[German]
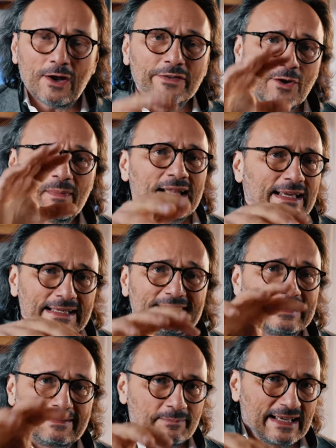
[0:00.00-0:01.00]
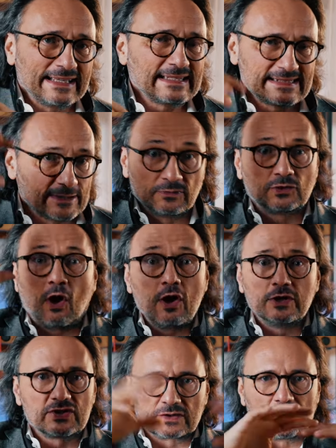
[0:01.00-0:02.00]
nochmal, ich, ich, mir geht es nicht um
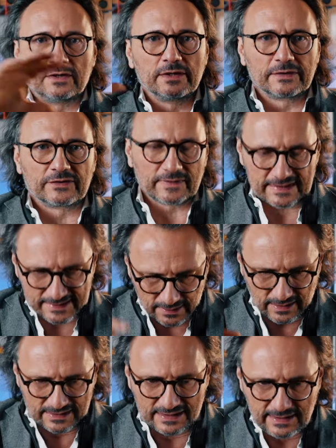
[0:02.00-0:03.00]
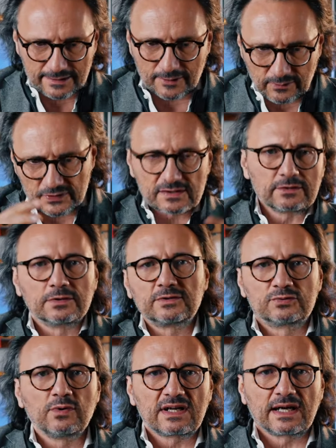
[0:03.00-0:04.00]
Deutsch oder irgend sowas, sondern hier um unseren
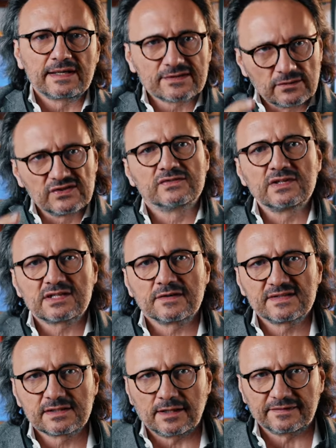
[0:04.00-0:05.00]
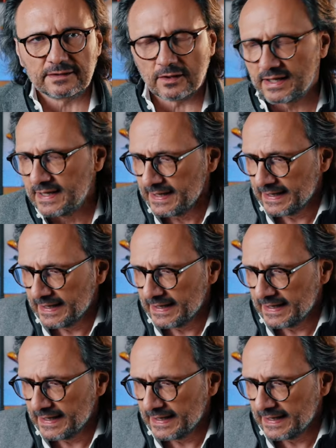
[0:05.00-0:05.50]
Kulturkreis, unsere Wirtschaftskraft auch.